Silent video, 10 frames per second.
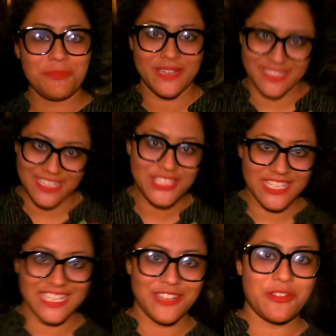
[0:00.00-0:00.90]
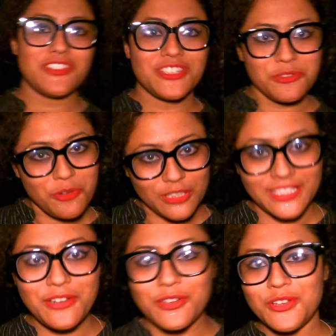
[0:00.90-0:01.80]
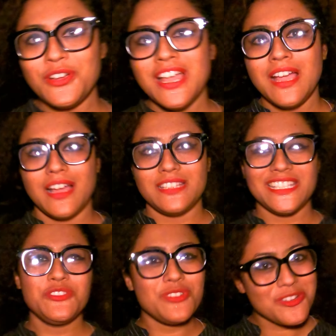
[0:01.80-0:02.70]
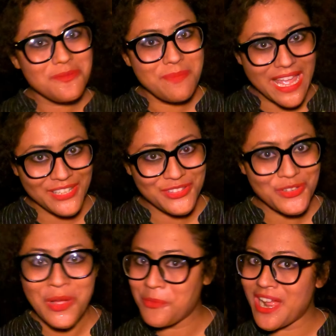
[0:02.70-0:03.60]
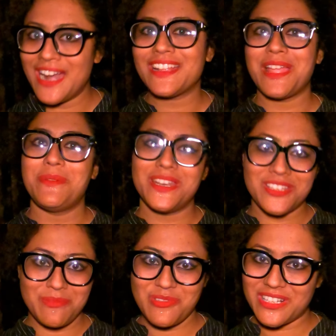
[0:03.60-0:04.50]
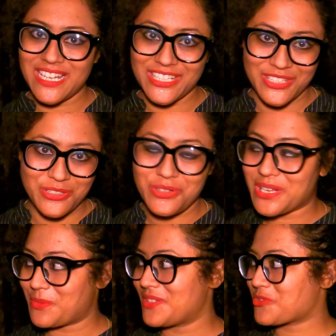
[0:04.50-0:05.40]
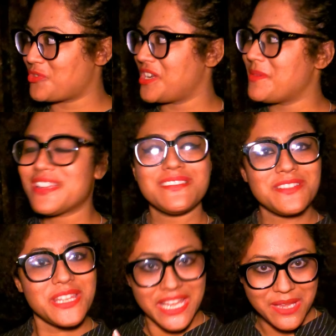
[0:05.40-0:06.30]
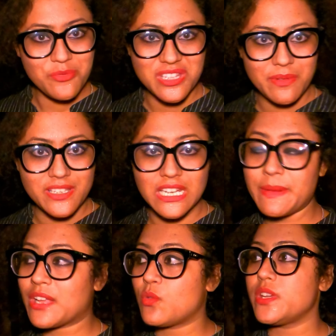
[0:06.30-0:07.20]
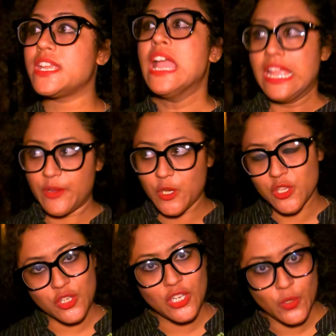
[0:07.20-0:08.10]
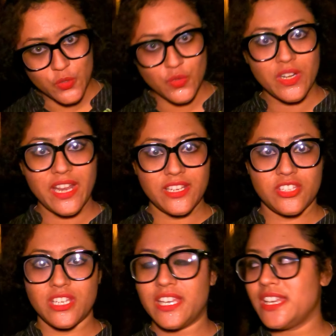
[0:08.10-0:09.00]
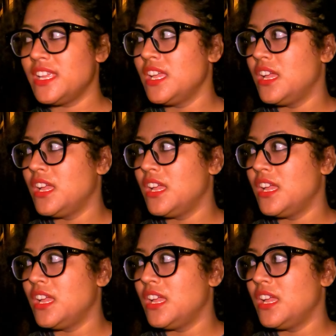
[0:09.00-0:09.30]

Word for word: প্রেজেন্ট ছিলেন ওনার সাথেও কথা হলো যেহেতু উনি খুব ব্যস্ত আমরা আর ক্যামেরার সামনে ওনাকে আসার জন্য রিকোয়েস্ট করিনি বিকজ আমরা দেখেই বুঝতে পারছিলাম এক্ষুনি ইউনেস্কোর লোকজনরা এসেছিলেন